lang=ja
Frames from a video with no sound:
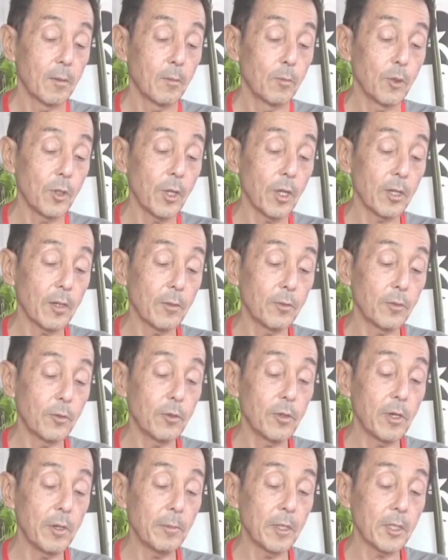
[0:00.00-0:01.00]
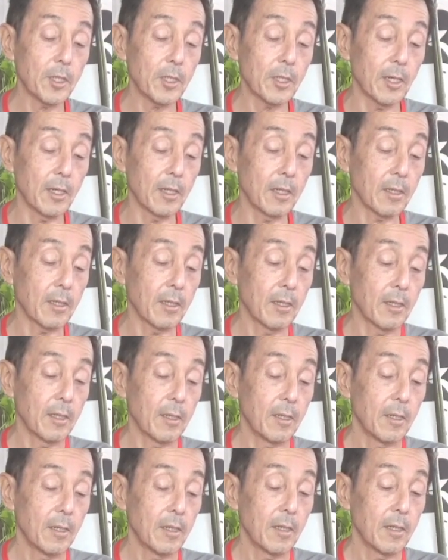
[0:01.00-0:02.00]
胸が震えました。
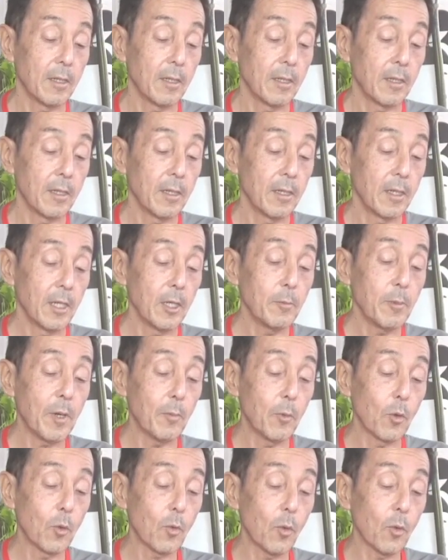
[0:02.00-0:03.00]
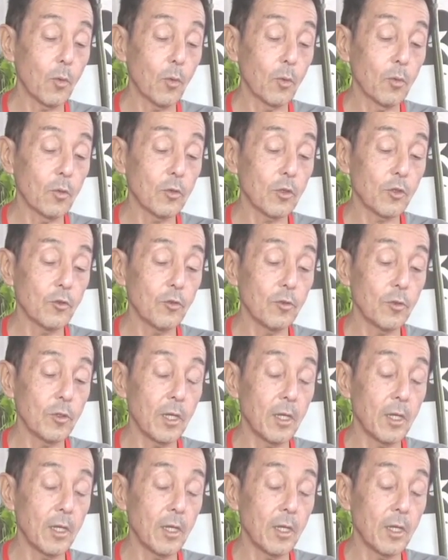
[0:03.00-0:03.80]
今もここの周